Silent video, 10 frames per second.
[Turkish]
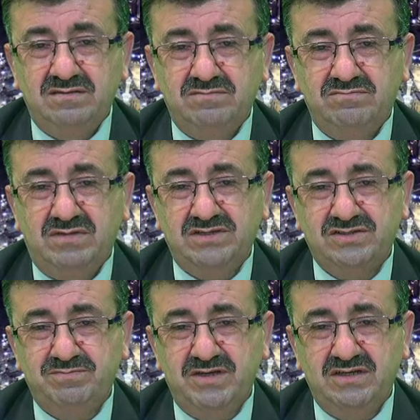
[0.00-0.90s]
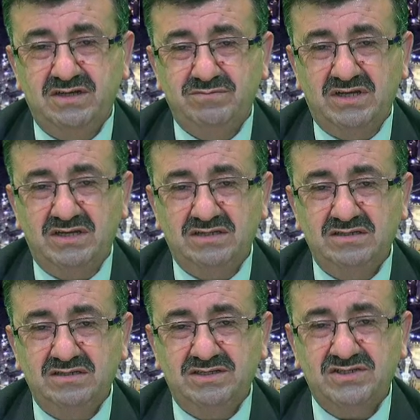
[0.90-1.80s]
Bazı
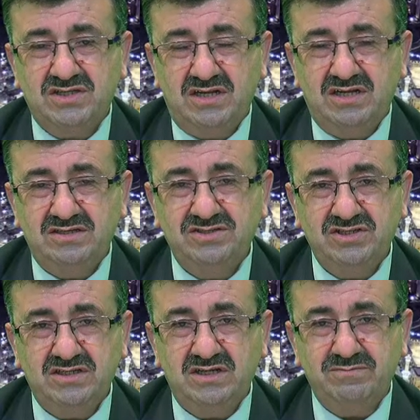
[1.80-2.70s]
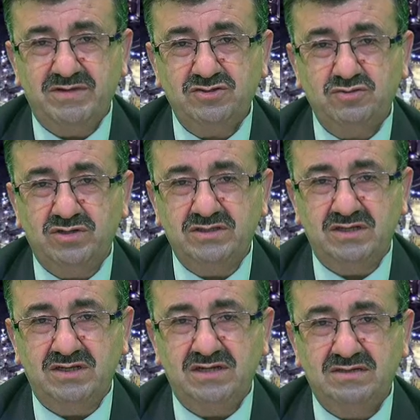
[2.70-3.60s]
peygamberlerin kıssalarını zikretmek
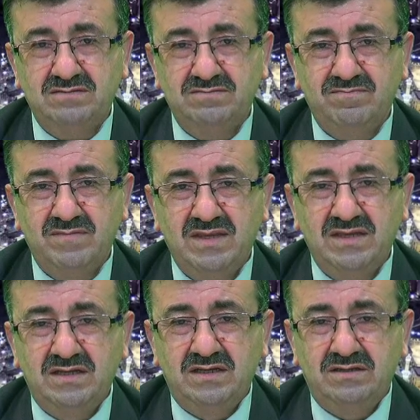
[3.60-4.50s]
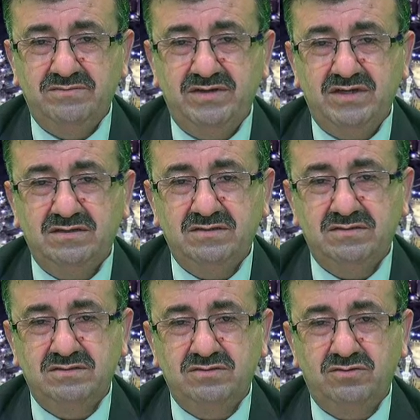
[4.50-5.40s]
suretiyle ve
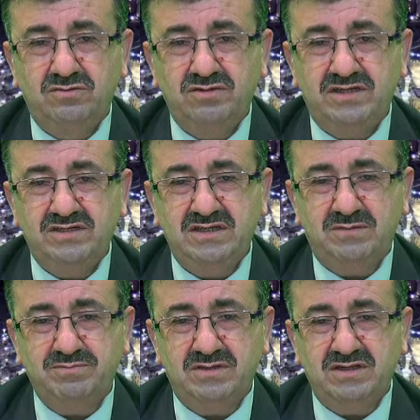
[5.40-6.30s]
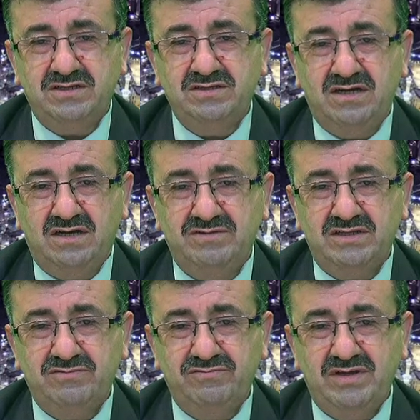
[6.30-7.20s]
onların yaptıkları davet
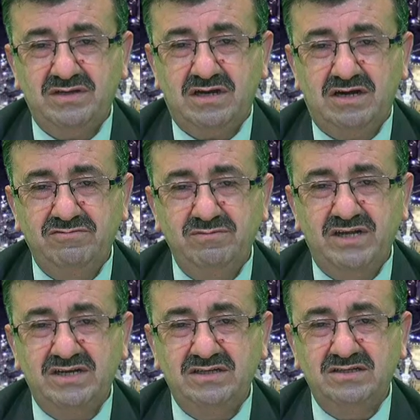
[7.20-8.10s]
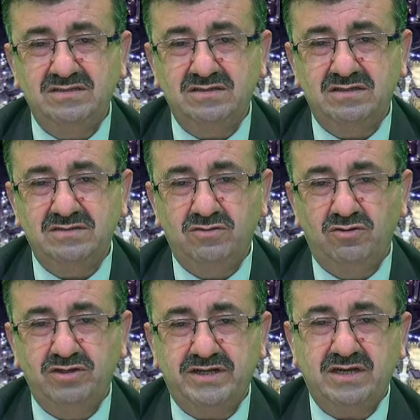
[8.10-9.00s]
ve kavimlerinin
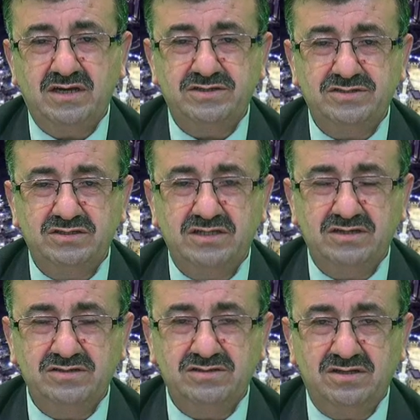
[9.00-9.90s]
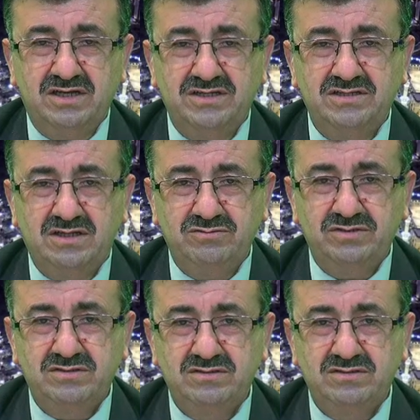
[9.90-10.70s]
onlara karşı takındıkları tavır